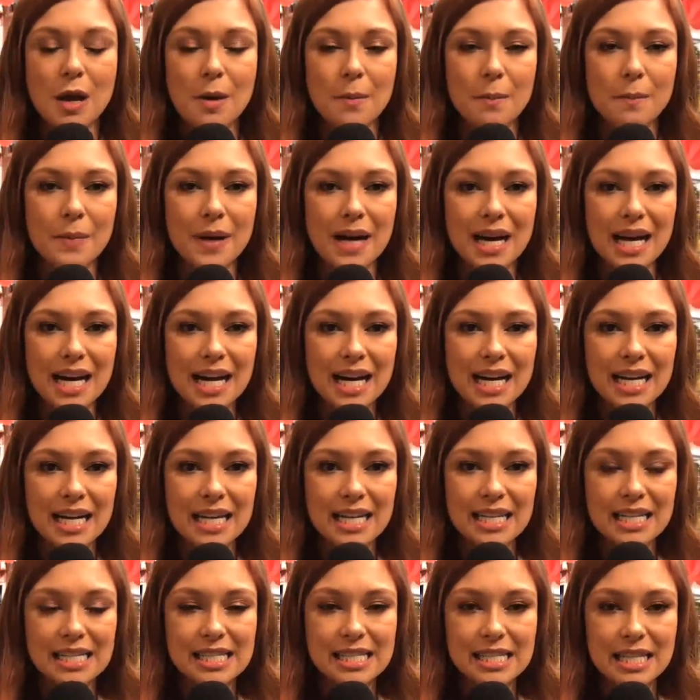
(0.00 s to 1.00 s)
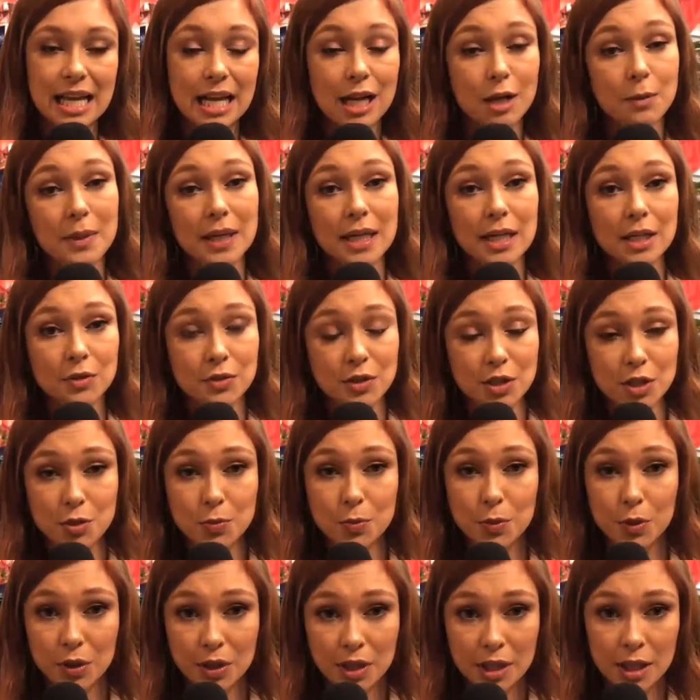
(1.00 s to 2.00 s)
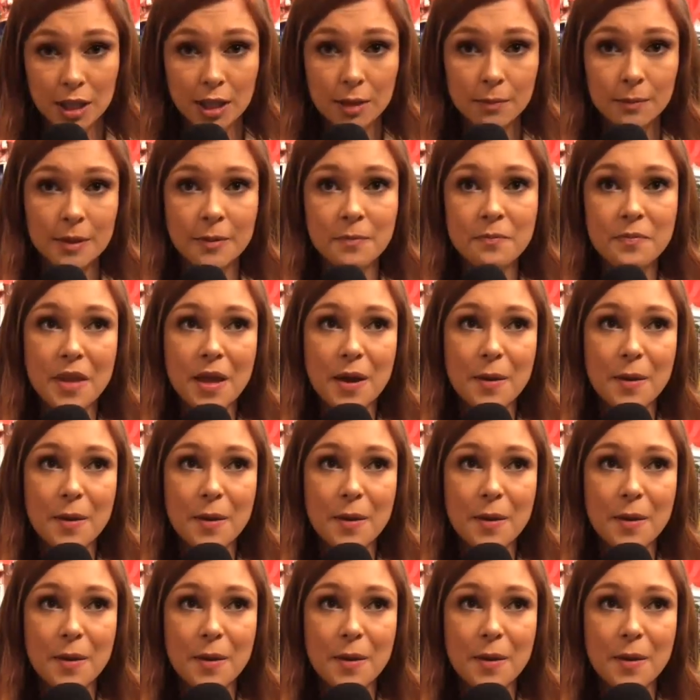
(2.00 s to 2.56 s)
mas ela é uma garota de programa,